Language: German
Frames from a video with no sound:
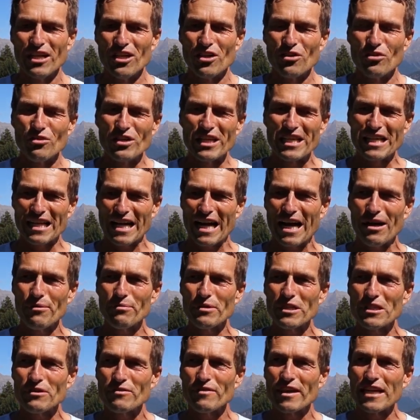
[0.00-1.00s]
Und ich glaube,
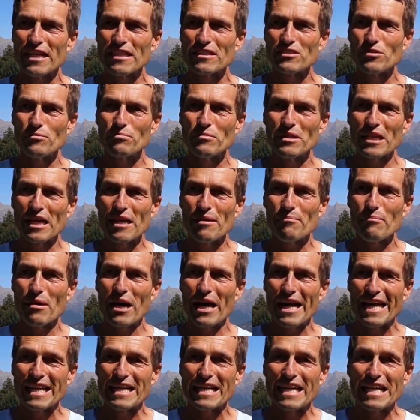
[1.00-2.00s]
ich werde zum
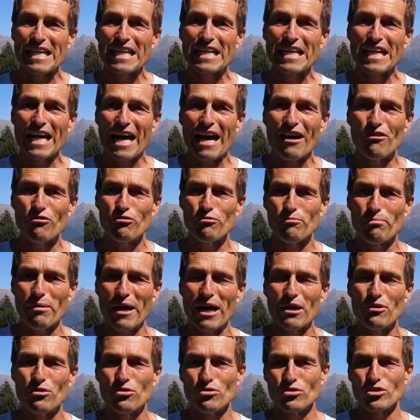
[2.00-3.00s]
Thema
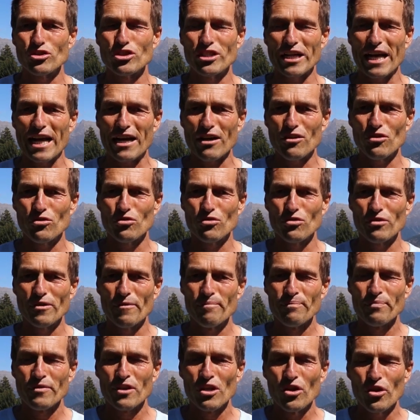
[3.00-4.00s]
Energieaufbau und Stärkung
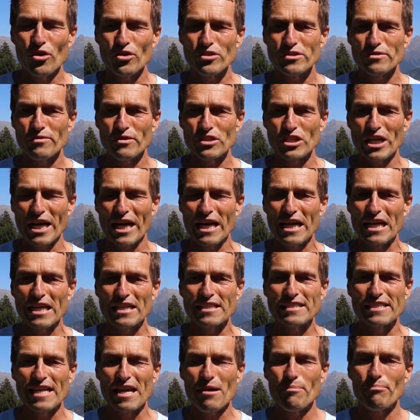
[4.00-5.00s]
höchstwahrscheinlich
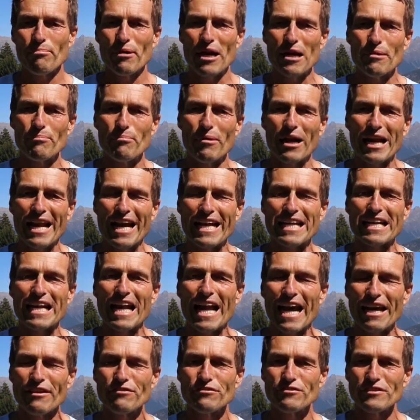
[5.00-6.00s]
sehr bald mal ein
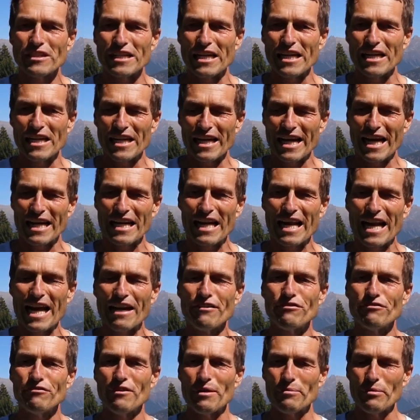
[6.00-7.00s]
Live-Training, ein
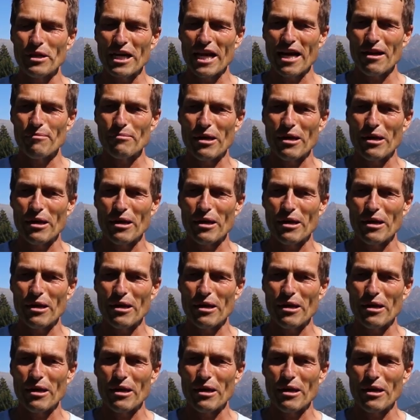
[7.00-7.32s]
Live-Webinar